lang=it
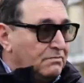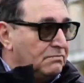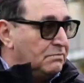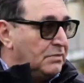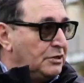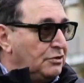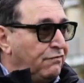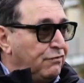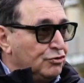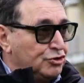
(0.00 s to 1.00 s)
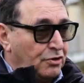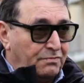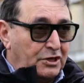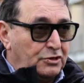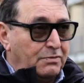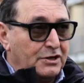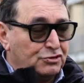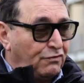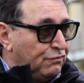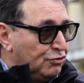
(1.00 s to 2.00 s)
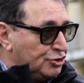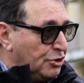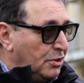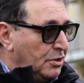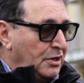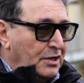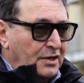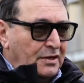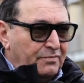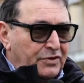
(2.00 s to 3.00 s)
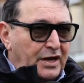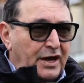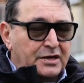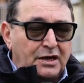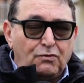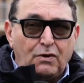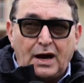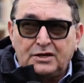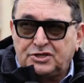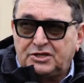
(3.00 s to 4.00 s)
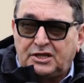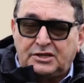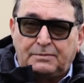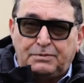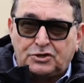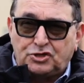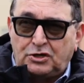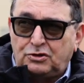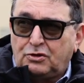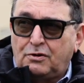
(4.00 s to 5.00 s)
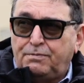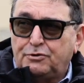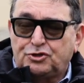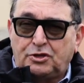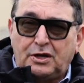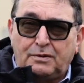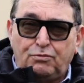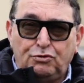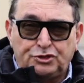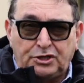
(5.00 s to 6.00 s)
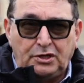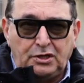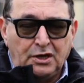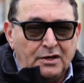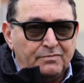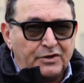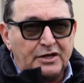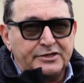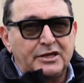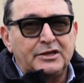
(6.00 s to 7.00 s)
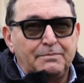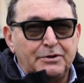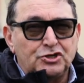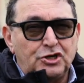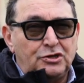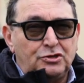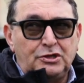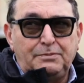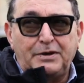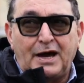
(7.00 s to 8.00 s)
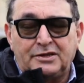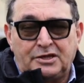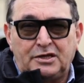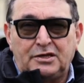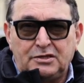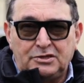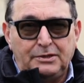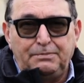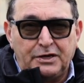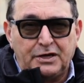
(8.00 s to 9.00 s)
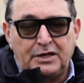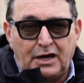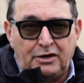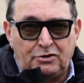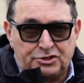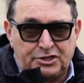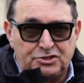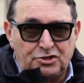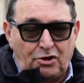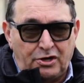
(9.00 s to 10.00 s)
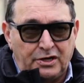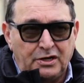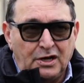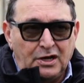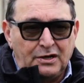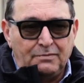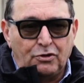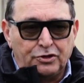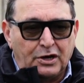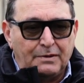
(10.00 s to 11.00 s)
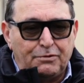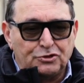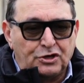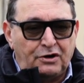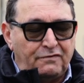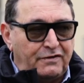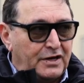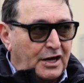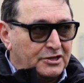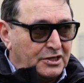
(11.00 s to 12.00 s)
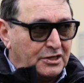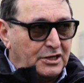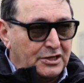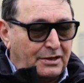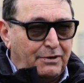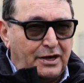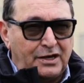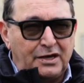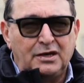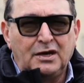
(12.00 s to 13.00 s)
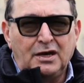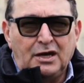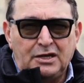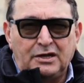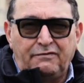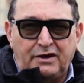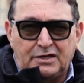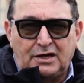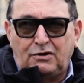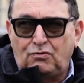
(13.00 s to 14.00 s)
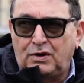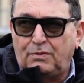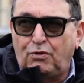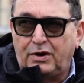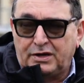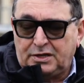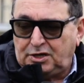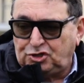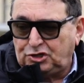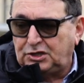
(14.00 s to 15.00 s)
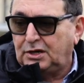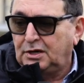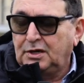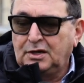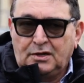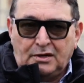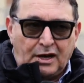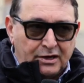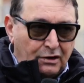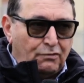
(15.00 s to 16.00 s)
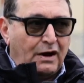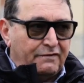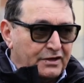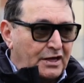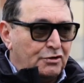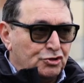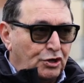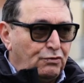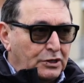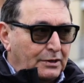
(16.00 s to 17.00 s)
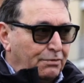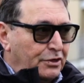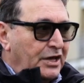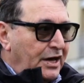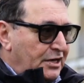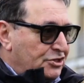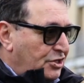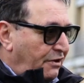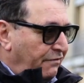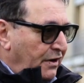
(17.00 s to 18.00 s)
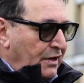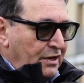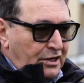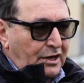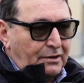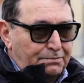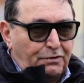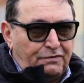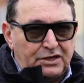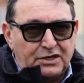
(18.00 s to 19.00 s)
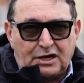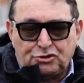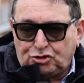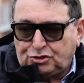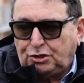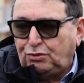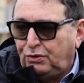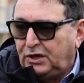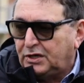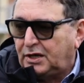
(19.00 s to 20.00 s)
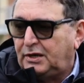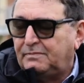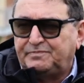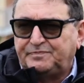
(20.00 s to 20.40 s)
medio fusto, medio basso fusto e anche qua il 70% è composto da arbusti e il 30% di piante tipiche delle nostre zone in modo che possano attecchire bene ed avere una buona crescita. Anche qua verranno seguite poi da ERSAF che provvederà a sostituire